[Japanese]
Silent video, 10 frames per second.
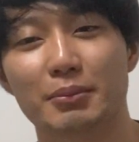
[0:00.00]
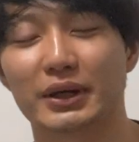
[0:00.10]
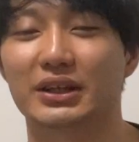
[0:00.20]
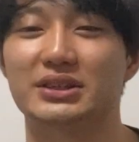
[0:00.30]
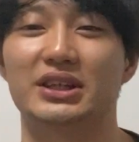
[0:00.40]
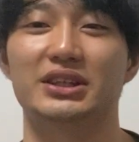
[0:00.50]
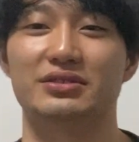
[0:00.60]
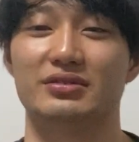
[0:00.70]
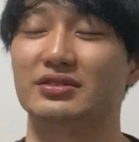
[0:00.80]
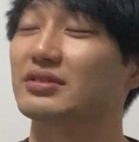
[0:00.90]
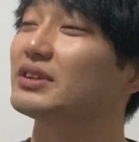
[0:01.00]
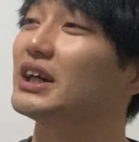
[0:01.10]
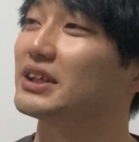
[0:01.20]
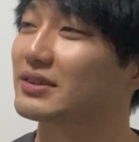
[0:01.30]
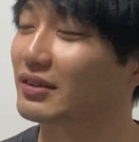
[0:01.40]
まあ、打席数少な
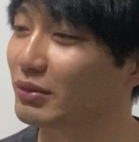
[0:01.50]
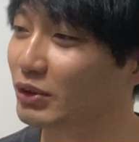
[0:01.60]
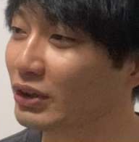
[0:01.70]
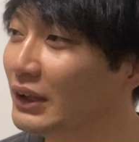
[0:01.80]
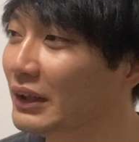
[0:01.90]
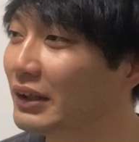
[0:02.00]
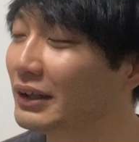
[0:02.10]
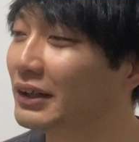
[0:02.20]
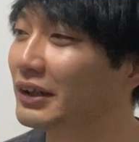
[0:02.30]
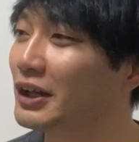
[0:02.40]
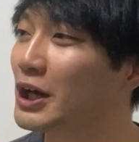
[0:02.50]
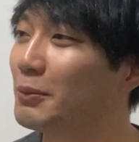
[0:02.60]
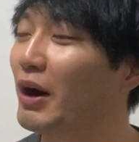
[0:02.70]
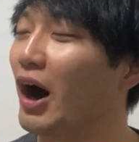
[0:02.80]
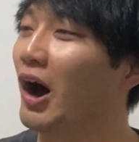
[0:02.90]
いですけども。えー、
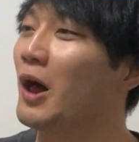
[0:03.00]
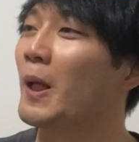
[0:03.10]
ま